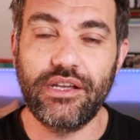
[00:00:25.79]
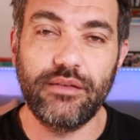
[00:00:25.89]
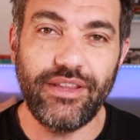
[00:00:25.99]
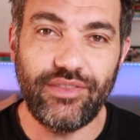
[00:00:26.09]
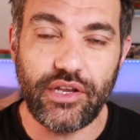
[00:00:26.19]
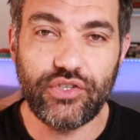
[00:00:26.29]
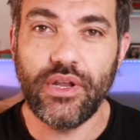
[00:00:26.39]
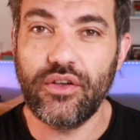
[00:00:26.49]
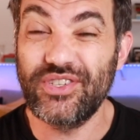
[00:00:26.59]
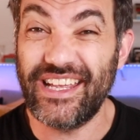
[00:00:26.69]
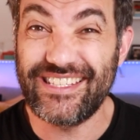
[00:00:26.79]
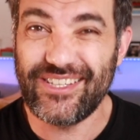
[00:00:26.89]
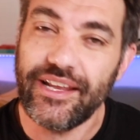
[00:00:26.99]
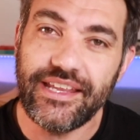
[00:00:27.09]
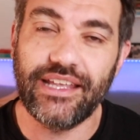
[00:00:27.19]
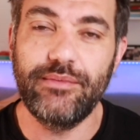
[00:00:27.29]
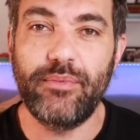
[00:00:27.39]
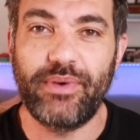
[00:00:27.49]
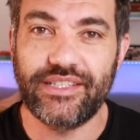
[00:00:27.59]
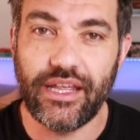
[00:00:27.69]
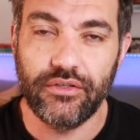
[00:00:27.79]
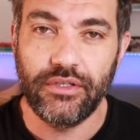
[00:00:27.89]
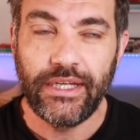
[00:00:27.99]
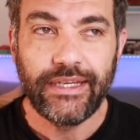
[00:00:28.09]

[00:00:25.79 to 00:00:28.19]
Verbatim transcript: comentar es una cosa extraña que me ha pasado